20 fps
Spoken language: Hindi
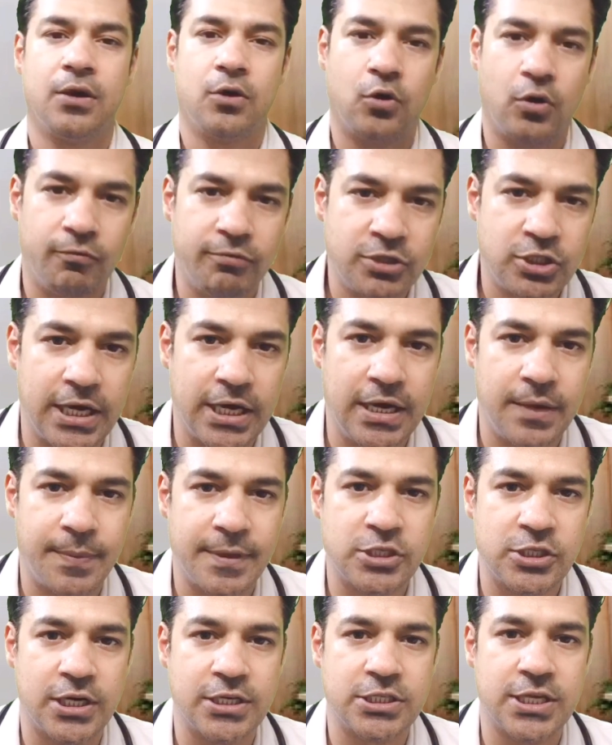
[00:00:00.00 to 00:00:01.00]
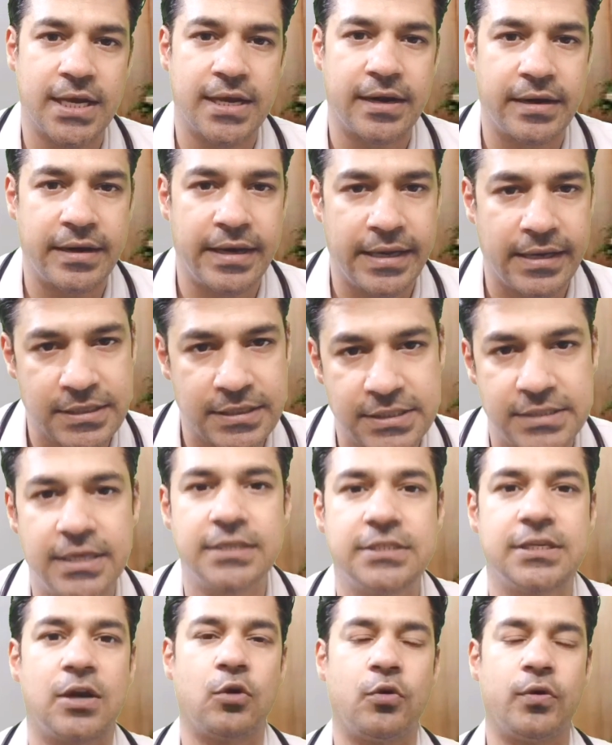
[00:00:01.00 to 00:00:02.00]
कोविशील्ड पे चर्चा करनी इसलिए
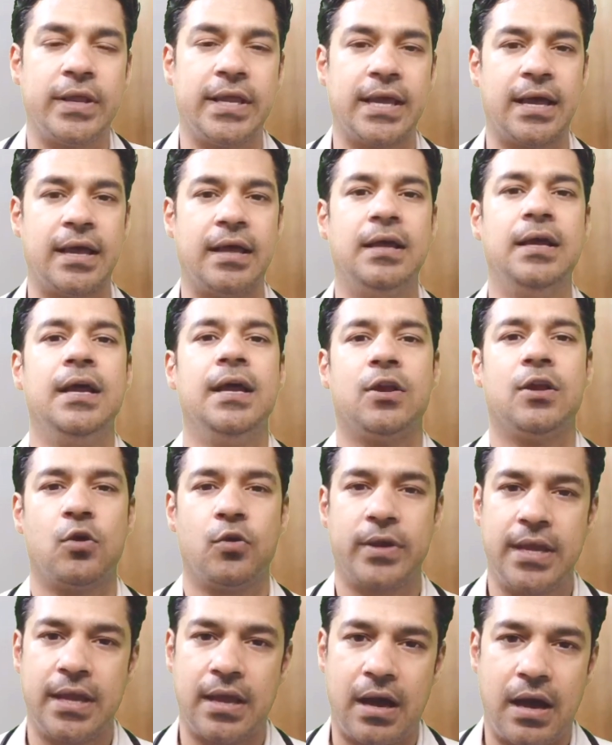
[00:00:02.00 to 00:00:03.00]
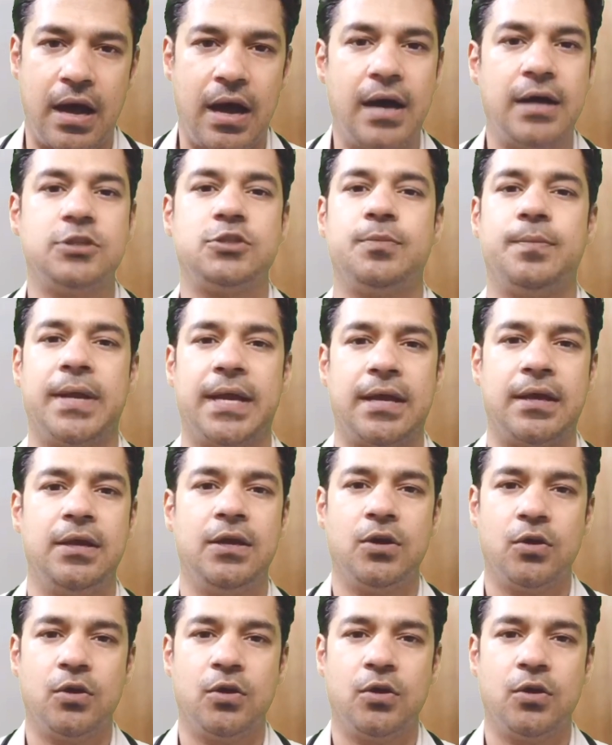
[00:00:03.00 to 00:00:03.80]
ज़रूरी है क्योंकि आज मैं